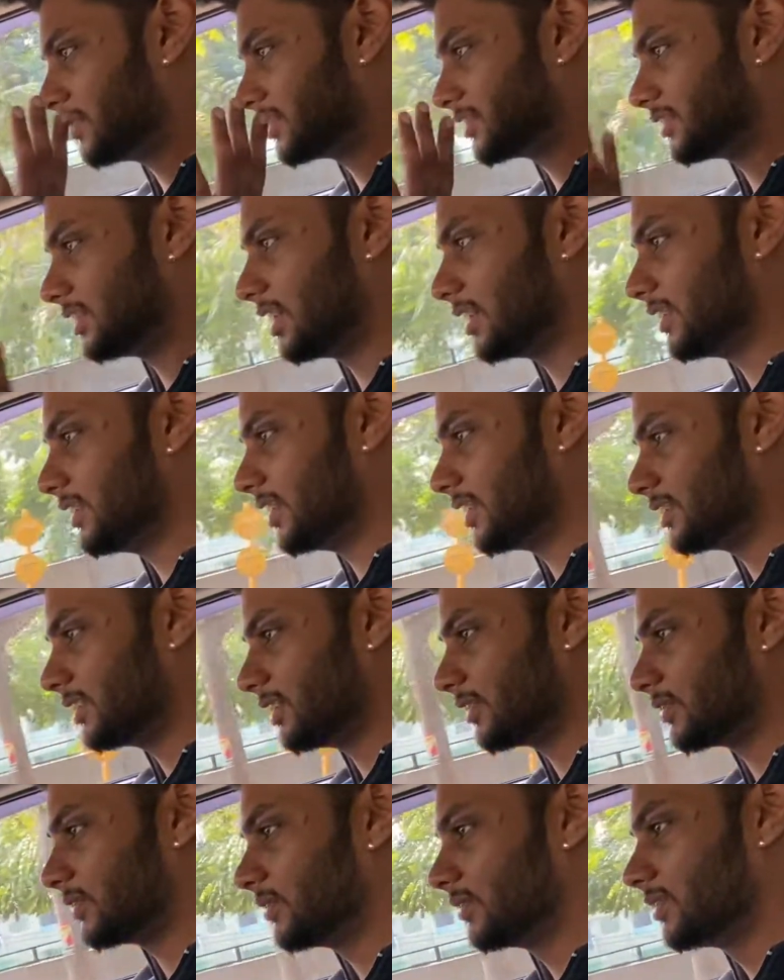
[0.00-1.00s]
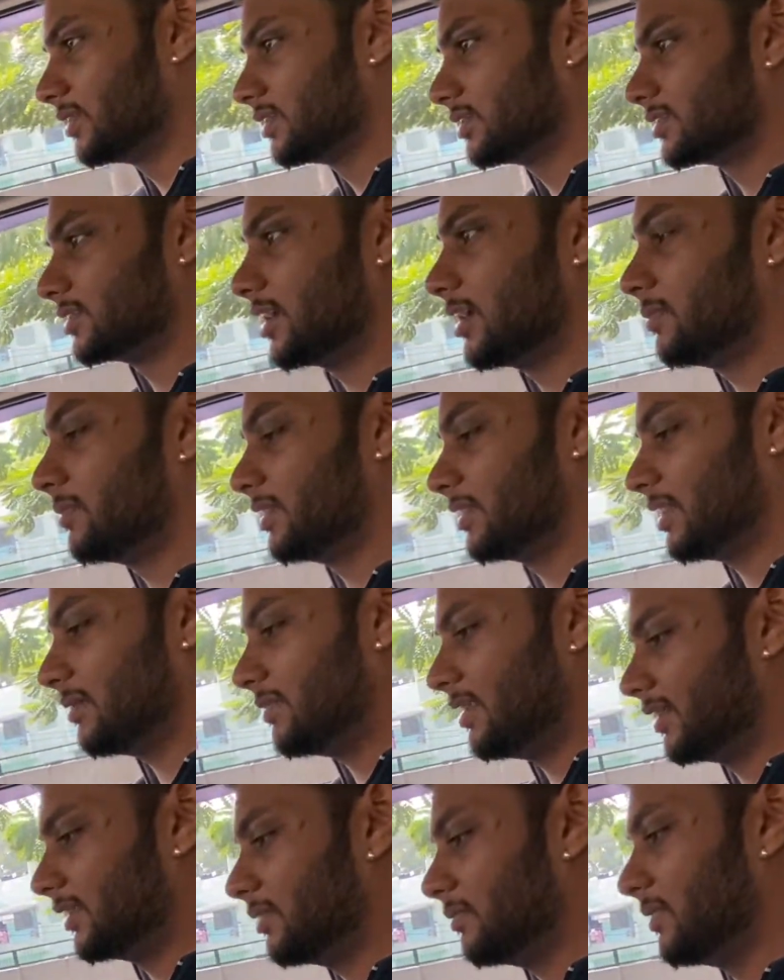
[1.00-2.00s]
मस्त आ रही है ये देखो सामने था
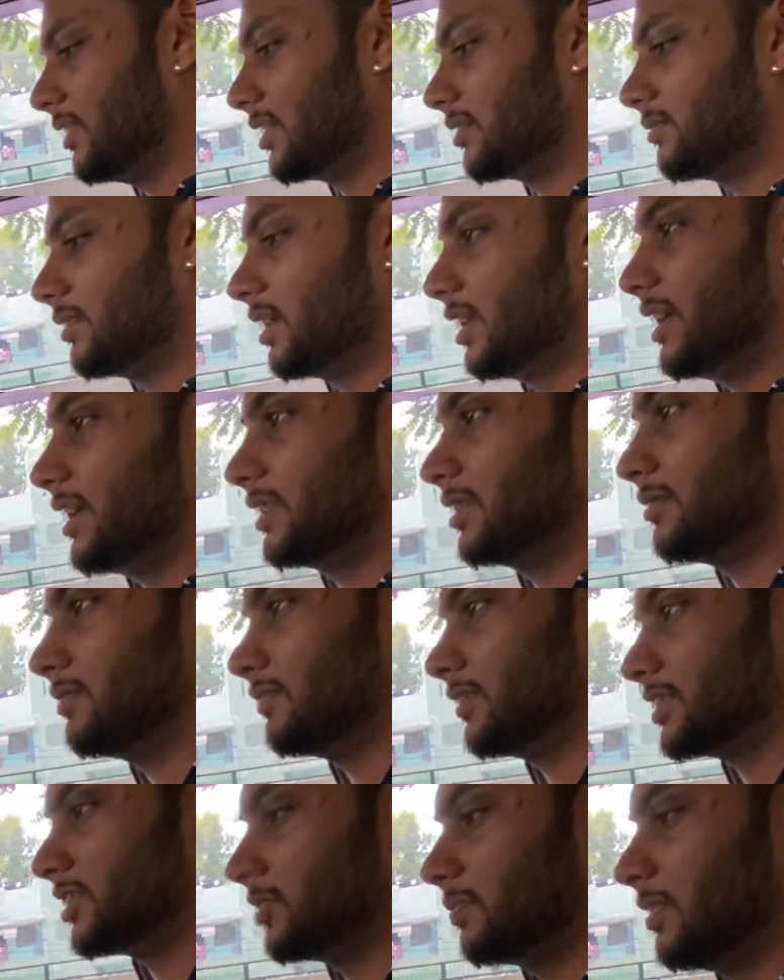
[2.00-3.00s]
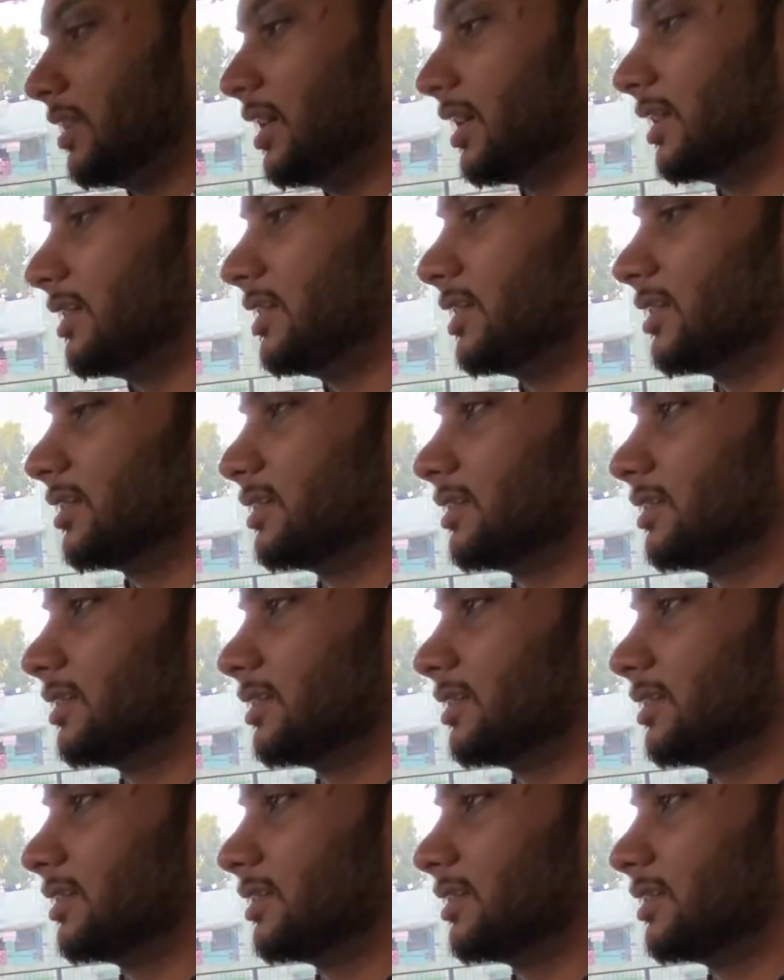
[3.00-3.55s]
मैंने एकदम ब्रेक मारा एकदम फर्स्ट पे आ गई